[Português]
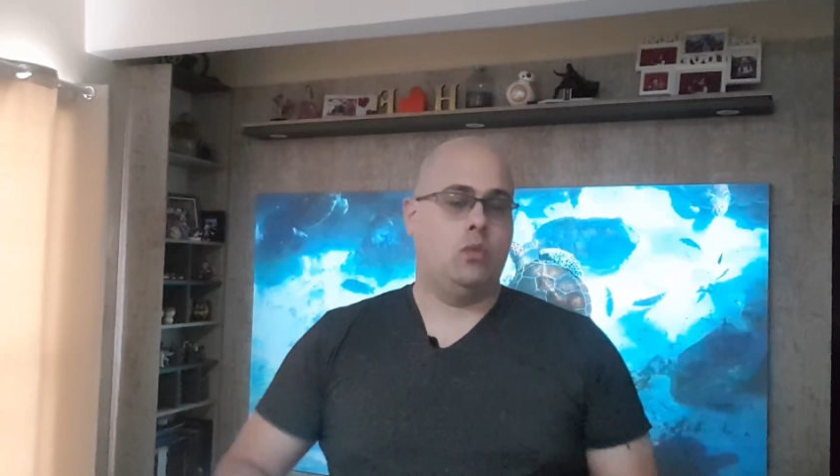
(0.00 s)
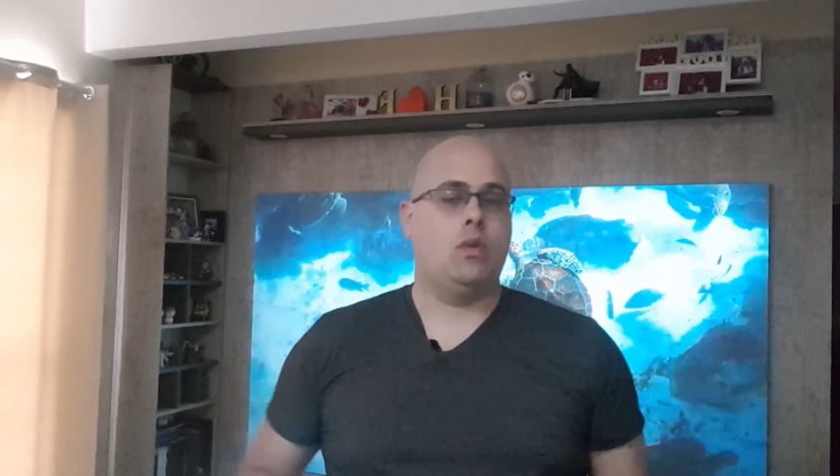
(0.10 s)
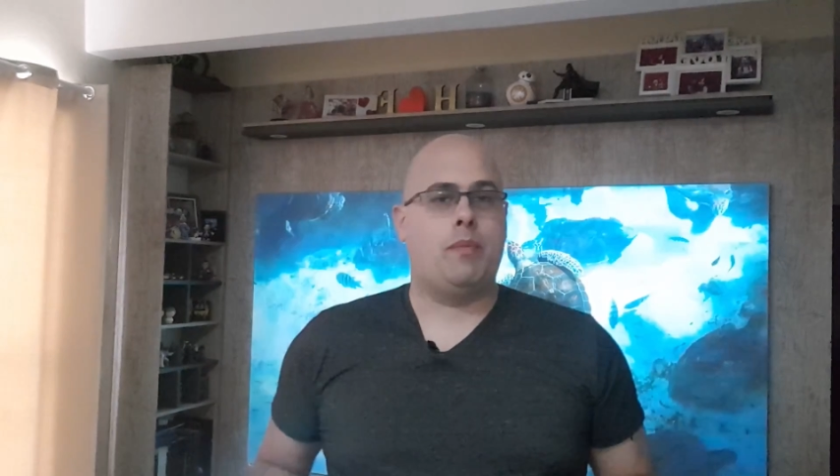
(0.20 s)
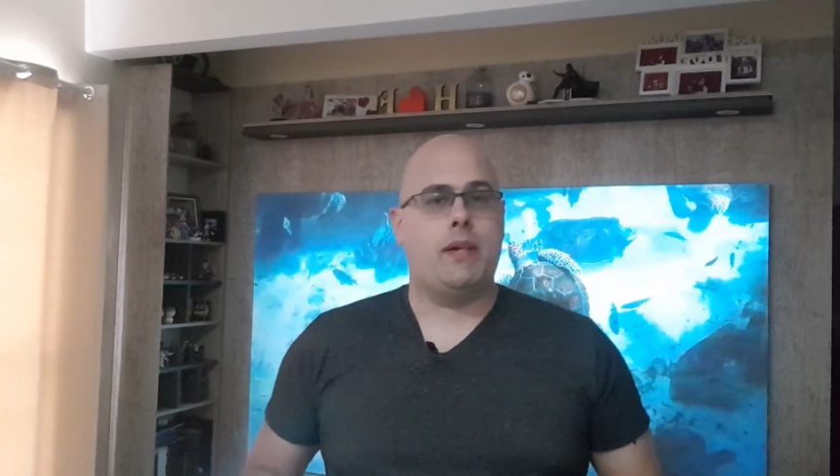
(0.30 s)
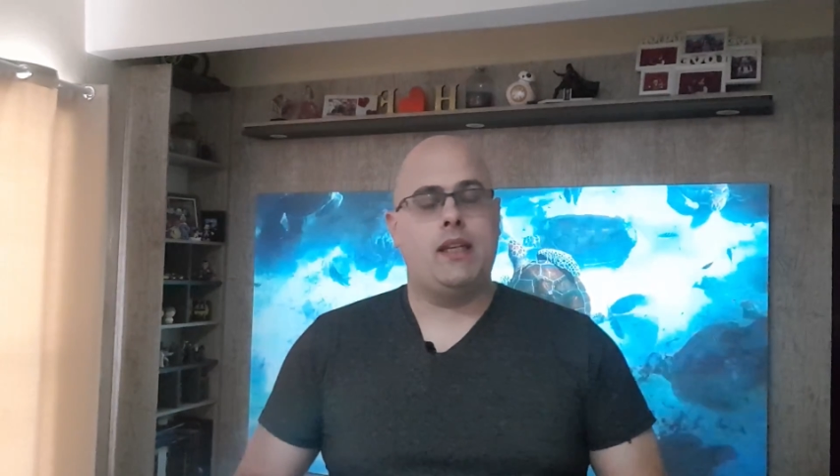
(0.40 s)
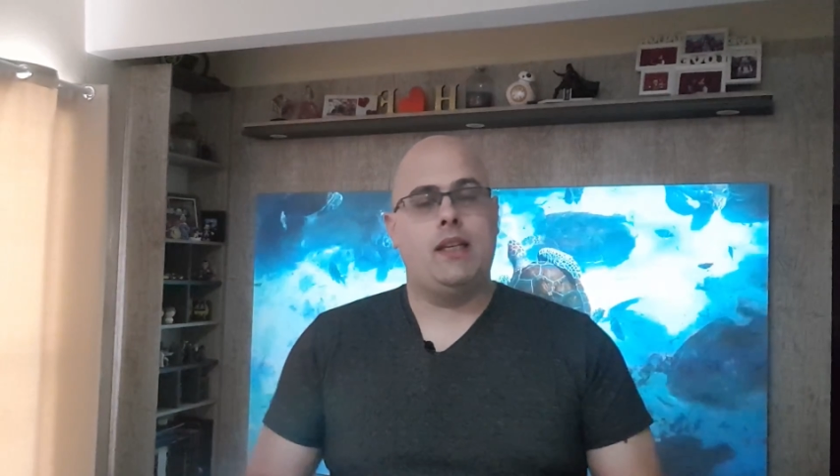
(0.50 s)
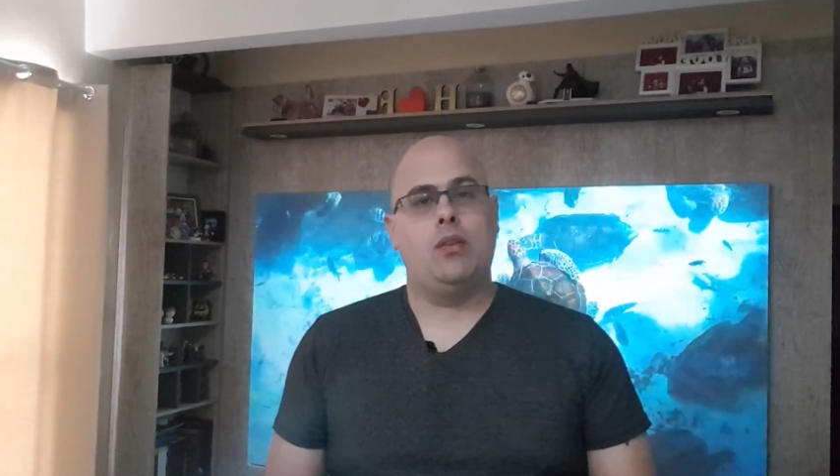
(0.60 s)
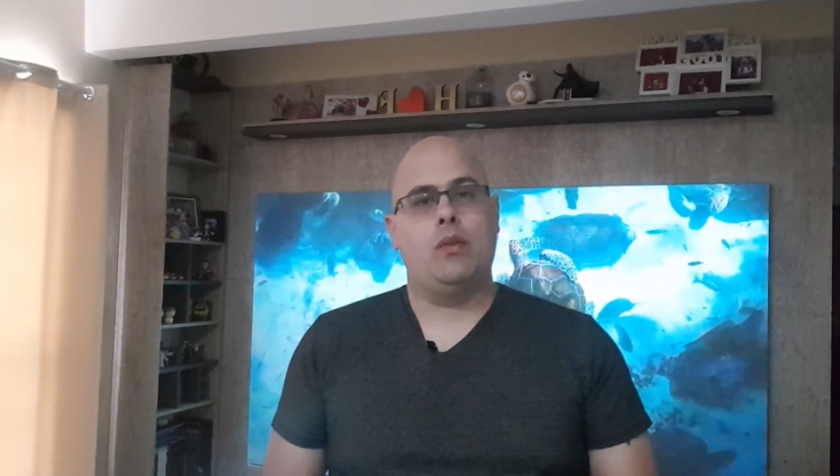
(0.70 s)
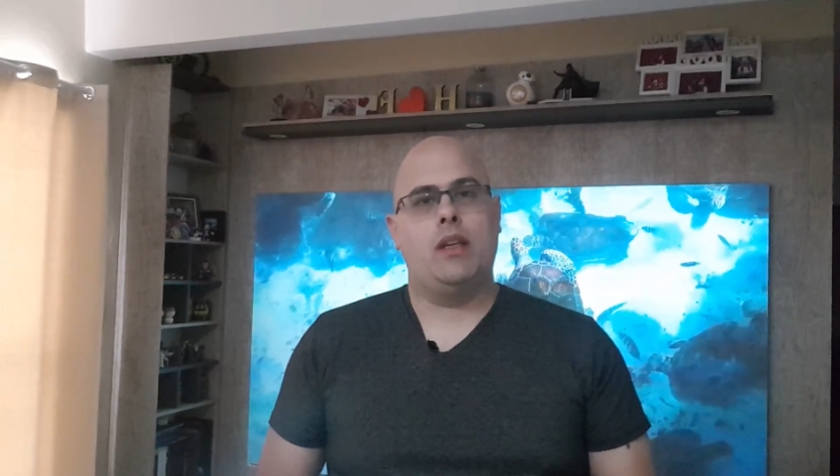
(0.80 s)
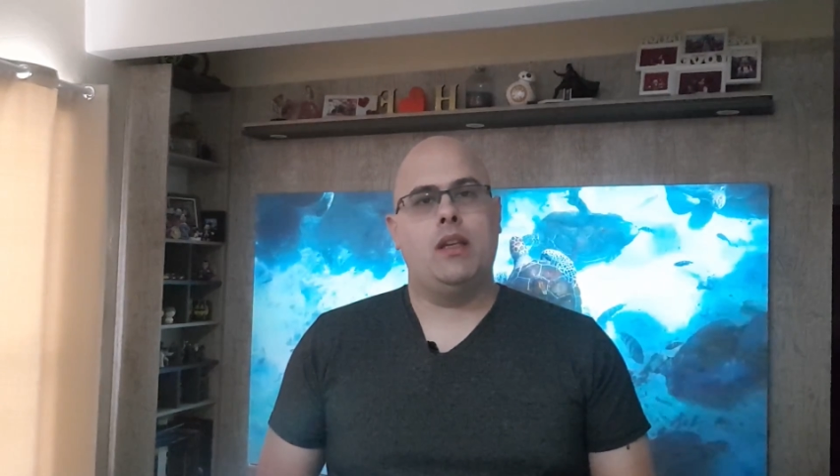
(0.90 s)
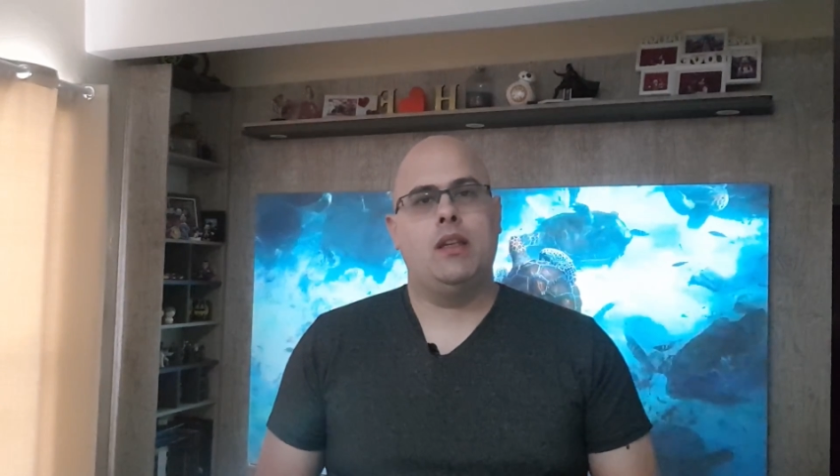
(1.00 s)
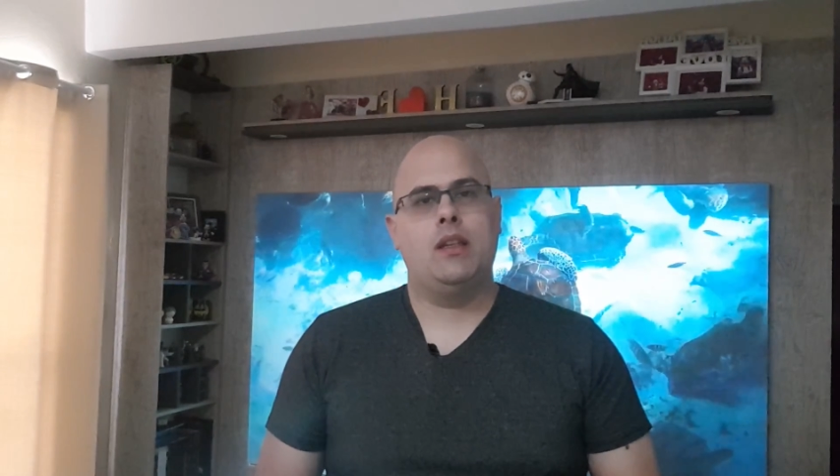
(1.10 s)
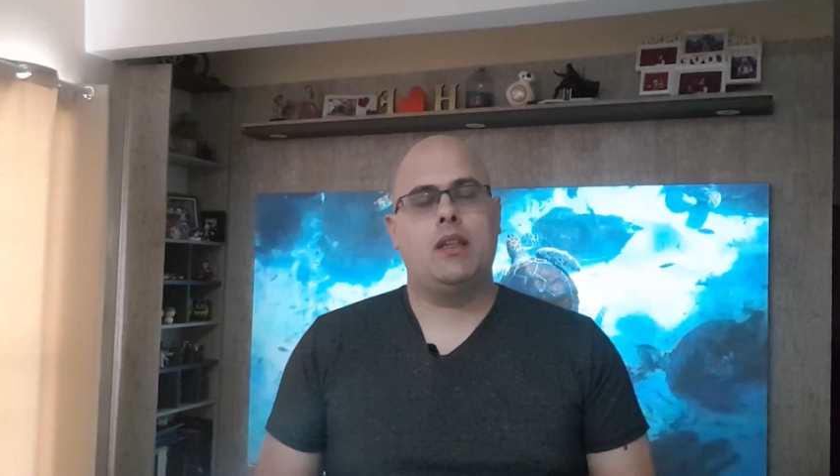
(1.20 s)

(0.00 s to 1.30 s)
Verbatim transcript: um aparelhinho aí